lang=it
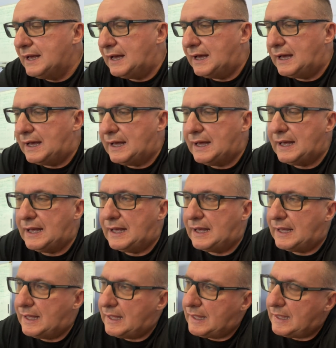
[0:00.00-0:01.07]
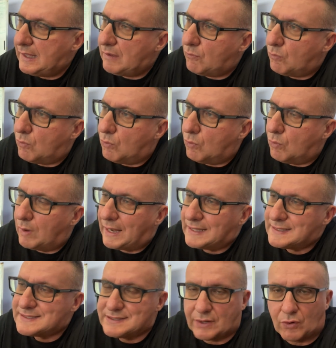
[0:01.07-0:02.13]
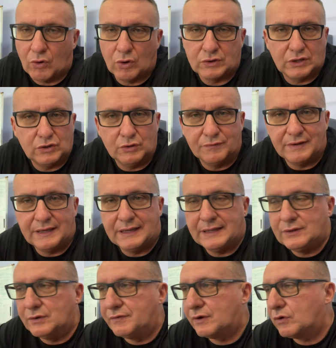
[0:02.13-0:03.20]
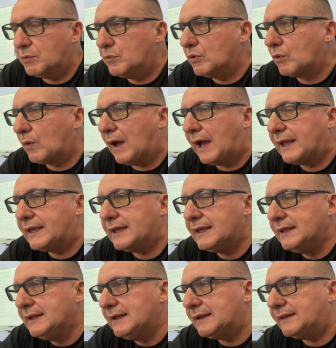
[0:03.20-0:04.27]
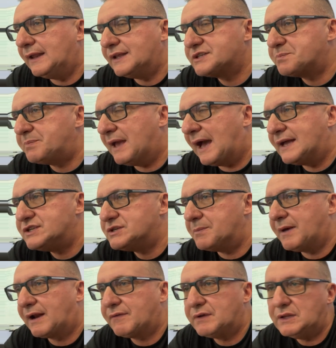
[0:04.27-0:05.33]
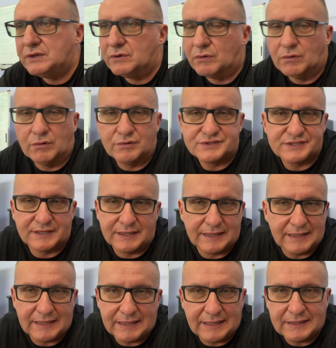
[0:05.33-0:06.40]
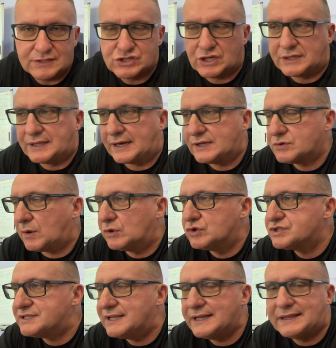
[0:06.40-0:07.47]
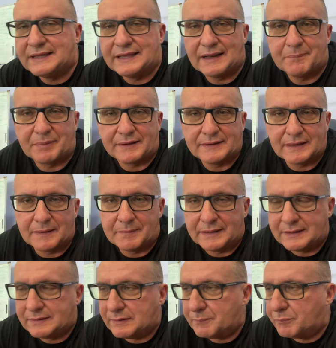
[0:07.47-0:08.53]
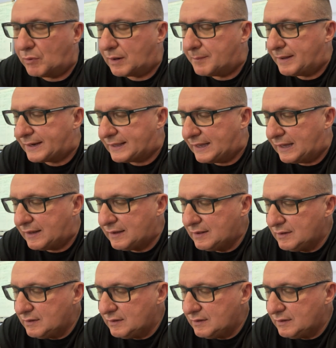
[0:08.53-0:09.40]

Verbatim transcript: a, a, o a Lanzarote dove, dove comunque hai delle spiagge meravigliose, eccetera, quando si ritira praticamente un po' la marea